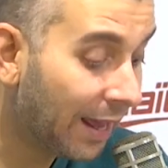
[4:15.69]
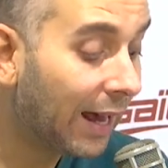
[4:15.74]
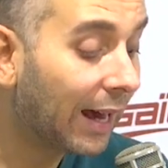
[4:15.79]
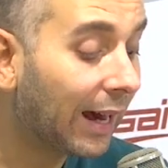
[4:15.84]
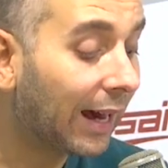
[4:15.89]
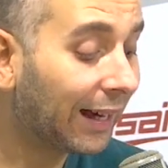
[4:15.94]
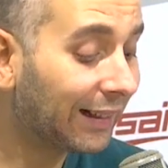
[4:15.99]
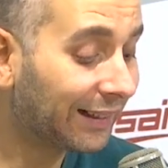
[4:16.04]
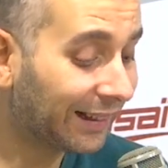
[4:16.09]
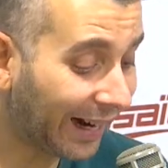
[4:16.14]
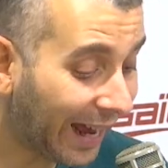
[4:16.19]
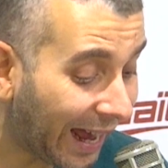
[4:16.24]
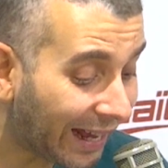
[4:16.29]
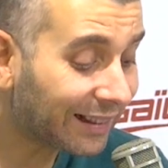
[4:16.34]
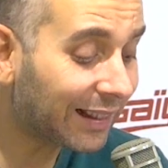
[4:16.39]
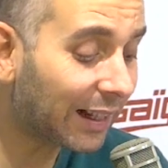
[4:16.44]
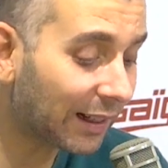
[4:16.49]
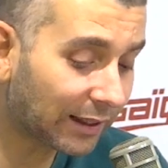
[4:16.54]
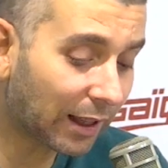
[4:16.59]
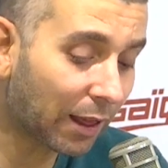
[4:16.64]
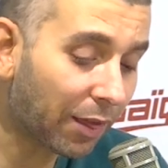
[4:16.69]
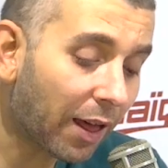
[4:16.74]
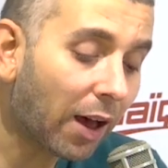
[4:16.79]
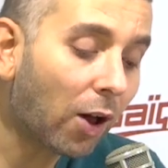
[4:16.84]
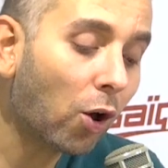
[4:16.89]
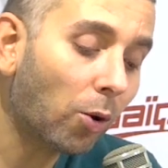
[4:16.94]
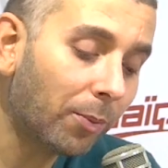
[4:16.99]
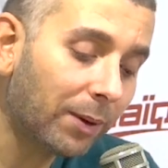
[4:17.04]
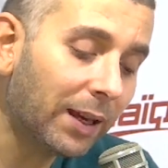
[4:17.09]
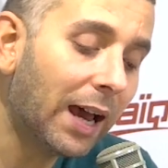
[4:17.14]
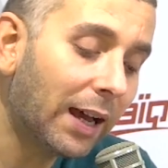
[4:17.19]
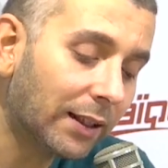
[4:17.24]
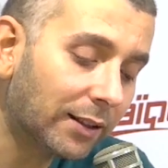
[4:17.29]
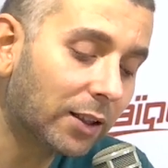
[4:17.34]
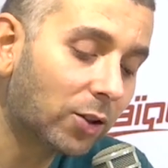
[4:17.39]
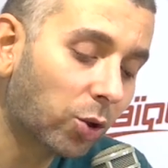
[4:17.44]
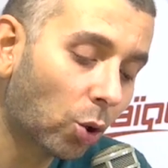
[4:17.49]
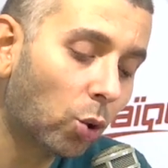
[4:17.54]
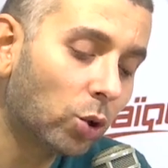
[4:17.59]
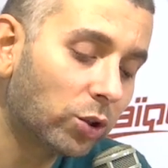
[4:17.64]
خاطر حتى التضخم
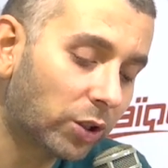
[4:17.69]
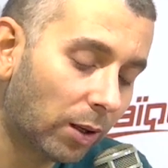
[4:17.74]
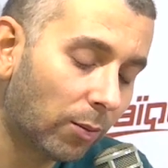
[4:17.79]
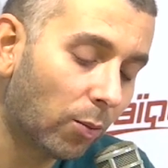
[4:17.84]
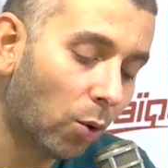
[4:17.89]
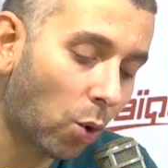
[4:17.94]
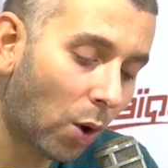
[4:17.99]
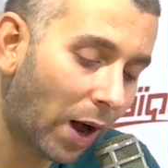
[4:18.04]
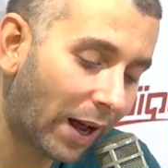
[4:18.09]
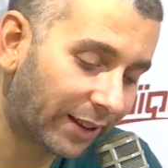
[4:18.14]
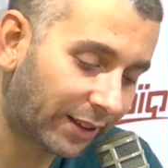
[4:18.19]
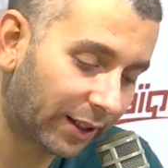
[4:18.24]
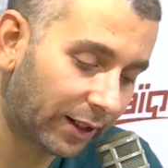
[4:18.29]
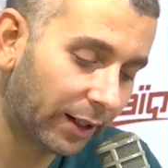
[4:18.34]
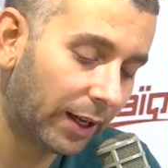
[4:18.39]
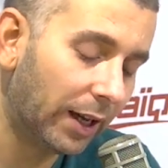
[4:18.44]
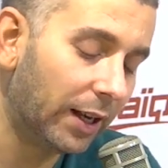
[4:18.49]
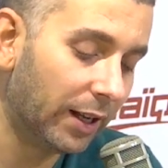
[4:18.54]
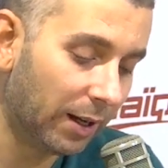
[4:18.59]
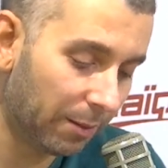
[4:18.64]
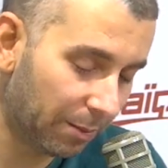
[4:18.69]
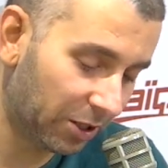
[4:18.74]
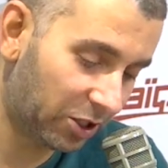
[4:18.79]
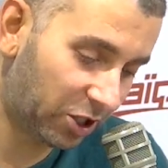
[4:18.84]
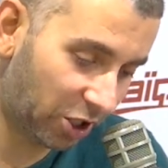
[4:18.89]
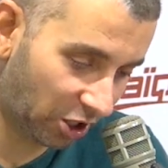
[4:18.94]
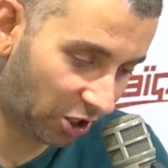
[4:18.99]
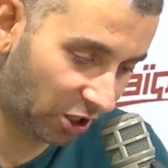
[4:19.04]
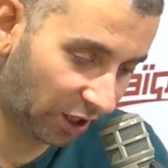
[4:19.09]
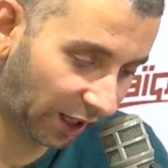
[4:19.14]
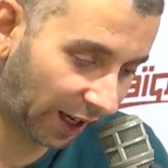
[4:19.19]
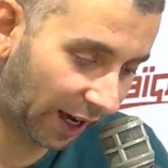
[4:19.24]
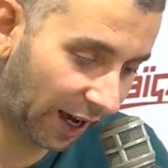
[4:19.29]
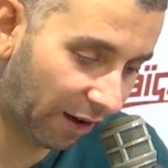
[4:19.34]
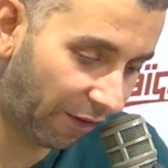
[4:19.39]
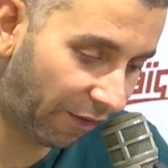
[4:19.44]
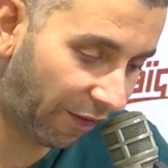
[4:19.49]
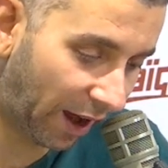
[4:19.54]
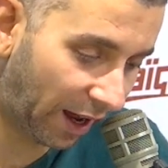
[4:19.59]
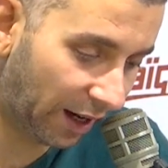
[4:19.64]
يهدد قوت المواطن اللي المشيشي
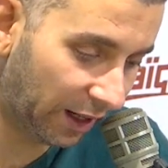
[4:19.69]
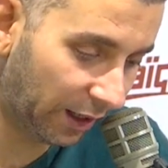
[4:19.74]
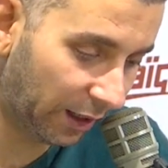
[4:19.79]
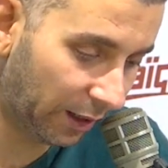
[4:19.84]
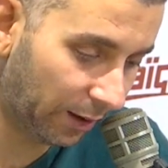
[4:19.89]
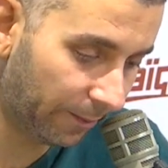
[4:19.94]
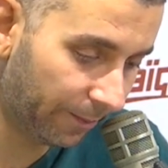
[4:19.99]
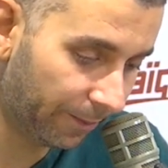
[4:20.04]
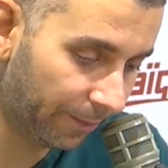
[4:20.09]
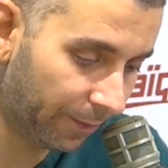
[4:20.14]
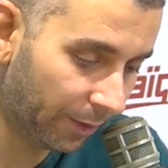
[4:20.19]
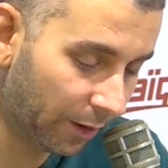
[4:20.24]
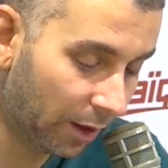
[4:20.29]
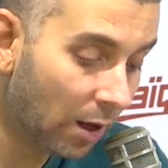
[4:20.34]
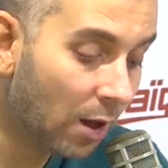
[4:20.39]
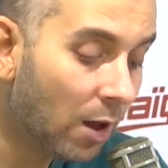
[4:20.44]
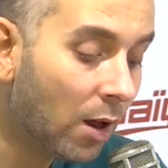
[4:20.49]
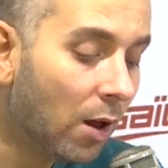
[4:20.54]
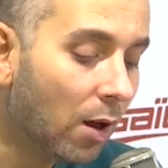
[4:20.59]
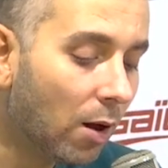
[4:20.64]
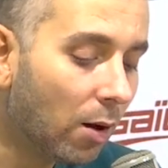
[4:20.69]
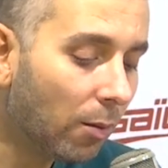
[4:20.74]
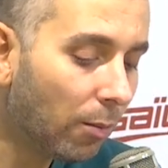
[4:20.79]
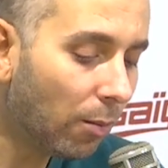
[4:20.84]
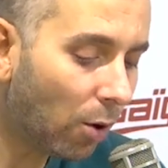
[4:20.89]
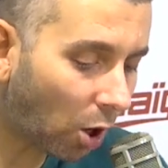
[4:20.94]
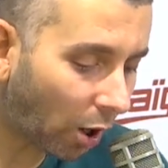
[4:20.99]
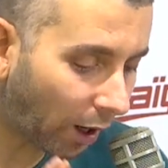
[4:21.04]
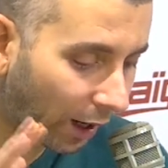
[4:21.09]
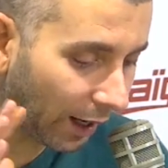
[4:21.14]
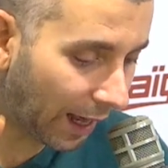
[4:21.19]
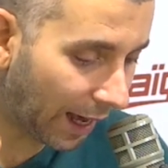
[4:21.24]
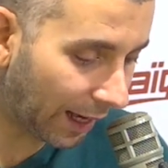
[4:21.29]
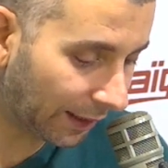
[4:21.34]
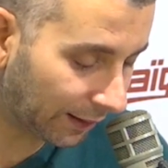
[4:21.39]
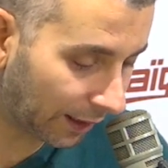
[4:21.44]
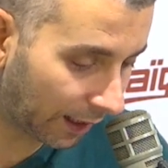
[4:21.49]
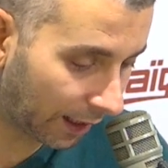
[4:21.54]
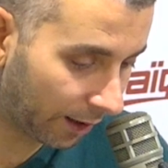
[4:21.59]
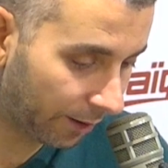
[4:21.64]
خايف عليه مخ
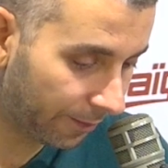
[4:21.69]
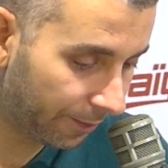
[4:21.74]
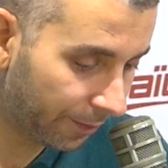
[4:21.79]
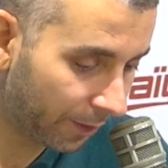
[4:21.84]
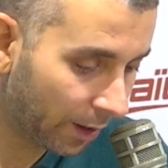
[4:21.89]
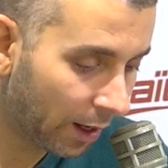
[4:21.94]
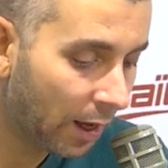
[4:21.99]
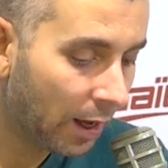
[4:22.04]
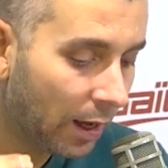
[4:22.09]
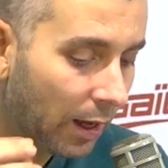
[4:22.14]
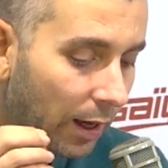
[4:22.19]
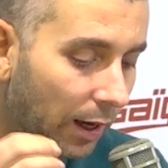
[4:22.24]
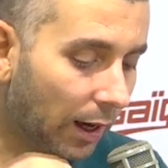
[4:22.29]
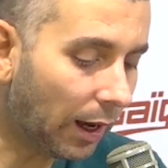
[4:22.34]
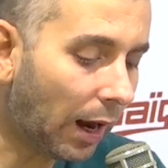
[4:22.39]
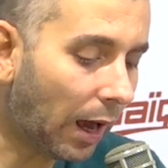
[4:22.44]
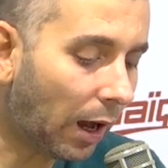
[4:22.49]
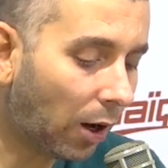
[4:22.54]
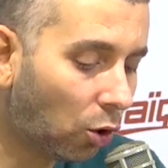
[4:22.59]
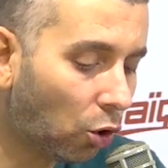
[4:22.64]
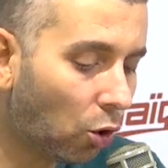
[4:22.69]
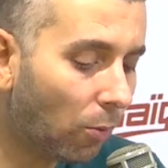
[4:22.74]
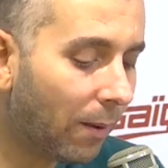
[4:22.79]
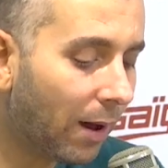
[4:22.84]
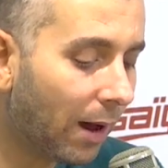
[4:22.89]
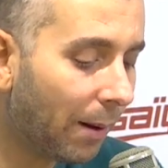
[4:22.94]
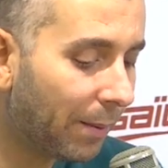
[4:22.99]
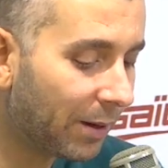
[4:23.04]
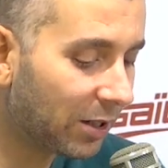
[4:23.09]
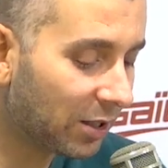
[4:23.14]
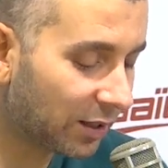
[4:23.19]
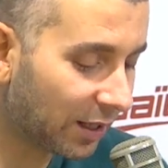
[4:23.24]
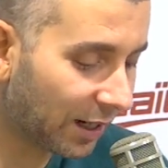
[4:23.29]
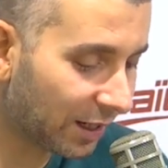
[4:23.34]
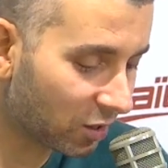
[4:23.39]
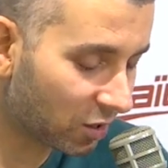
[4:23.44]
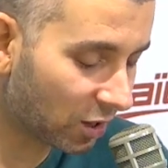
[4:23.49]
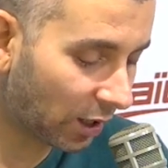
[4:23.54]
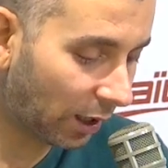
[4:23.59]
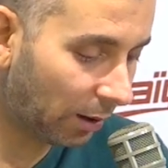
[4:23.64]
الهدره الحكومة باش
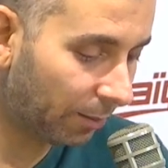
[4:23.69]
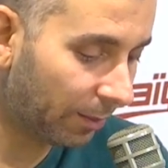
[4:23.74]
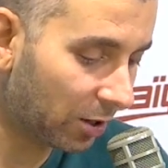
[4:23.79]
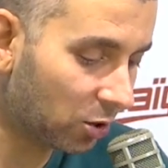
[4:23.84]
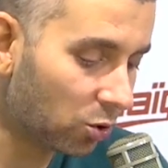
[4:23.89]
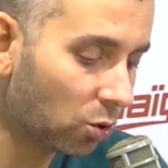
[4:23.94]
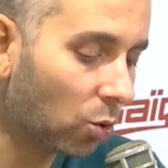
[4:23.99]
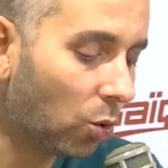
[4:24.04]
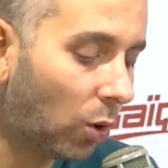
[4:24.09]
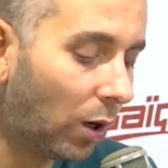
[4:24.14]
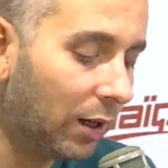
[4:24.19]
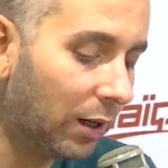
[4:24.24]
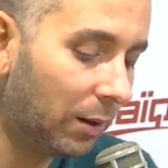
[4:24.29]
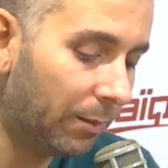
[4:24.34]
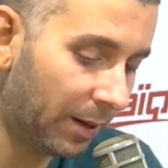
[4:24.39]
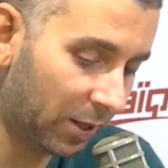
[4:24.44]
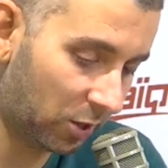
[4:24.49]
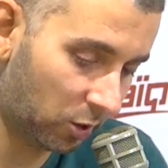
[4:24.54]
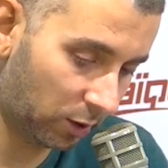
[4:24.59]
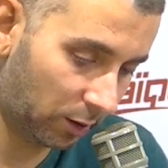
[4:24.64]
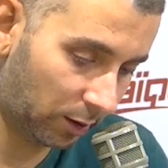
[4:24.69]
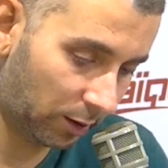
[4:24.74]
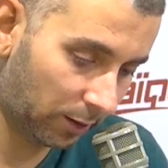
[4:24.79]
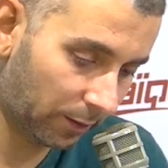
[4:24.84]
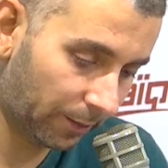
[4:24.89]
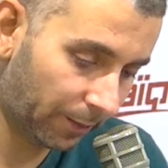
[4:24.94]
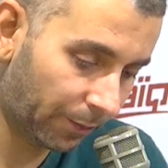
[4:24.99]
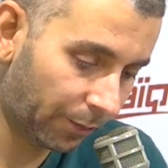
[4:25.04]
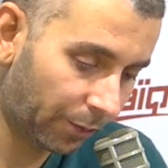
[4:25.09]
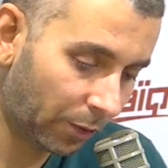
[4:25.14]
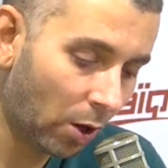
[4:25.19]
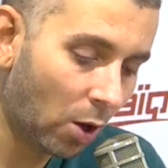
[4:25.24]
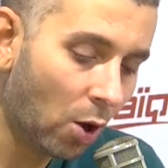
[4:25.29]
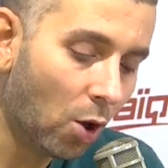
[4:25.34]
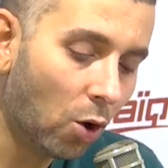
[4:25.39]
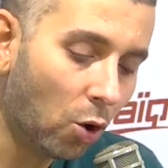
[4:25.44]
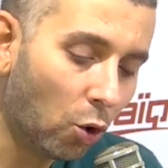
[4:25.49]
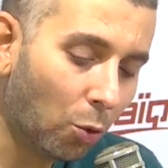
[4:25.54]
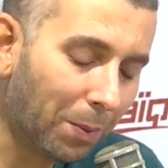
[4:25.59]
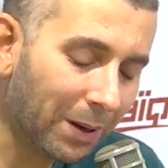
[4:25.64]
ترجع المشروع للمجلس
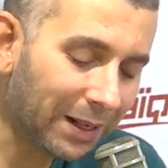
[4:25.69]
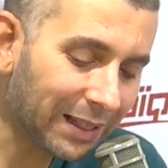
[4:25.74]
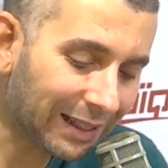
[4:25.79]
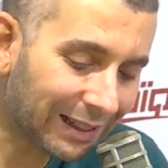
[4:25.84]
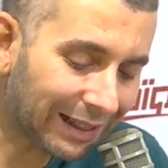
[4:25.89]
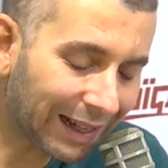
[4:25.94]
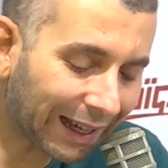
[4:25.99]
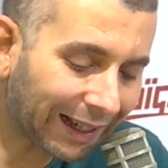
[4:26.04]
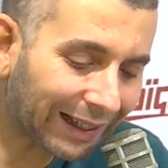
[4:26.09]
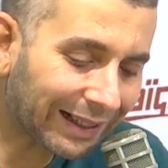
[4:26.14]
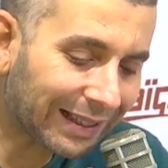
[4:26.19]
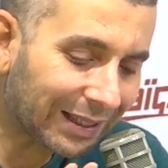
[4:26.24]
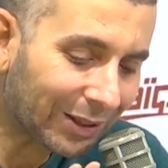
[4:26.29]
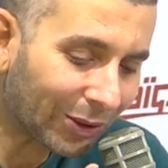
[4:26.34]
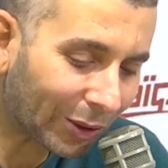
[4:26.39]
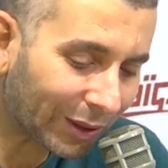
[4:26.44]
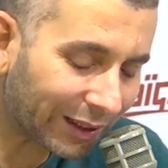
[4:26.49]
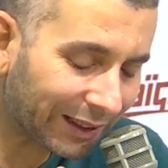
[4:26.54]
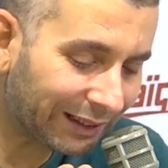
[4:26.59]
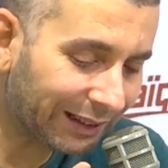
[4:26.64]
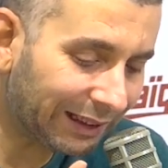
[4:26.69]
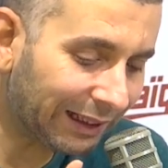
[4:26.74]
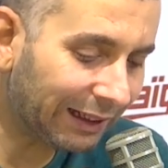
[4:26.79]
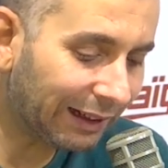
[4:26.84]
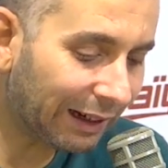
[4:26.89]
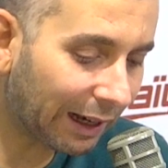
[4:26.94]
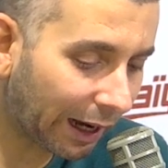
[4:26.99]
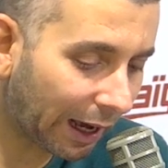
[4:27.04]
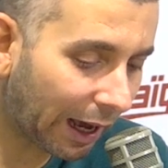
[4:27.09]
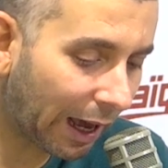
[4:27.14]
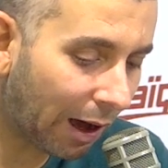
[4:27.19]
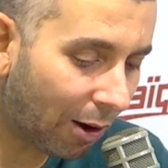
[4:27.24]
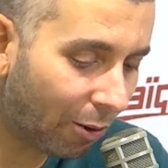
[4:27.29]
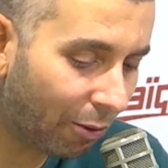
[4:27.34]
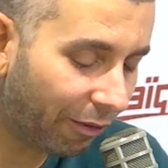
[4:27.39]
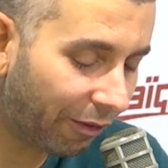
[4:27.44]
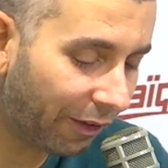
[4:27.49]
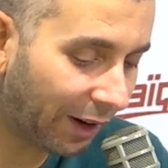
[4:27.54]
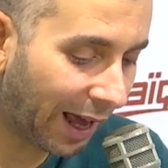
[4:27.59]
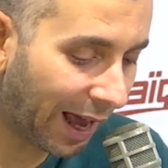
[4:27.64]
وباش تنقص نقطتين
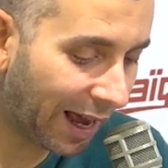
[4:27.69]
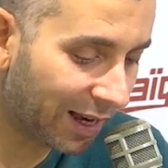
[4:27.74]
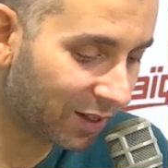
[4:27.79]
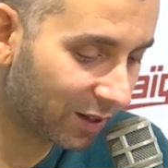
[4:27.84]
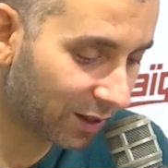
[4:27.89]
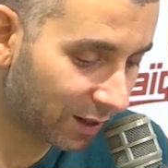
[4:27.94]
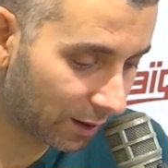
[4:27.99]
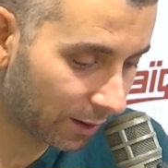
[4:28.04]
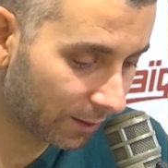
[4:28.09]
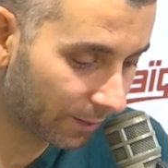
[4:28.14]
كهو في العجز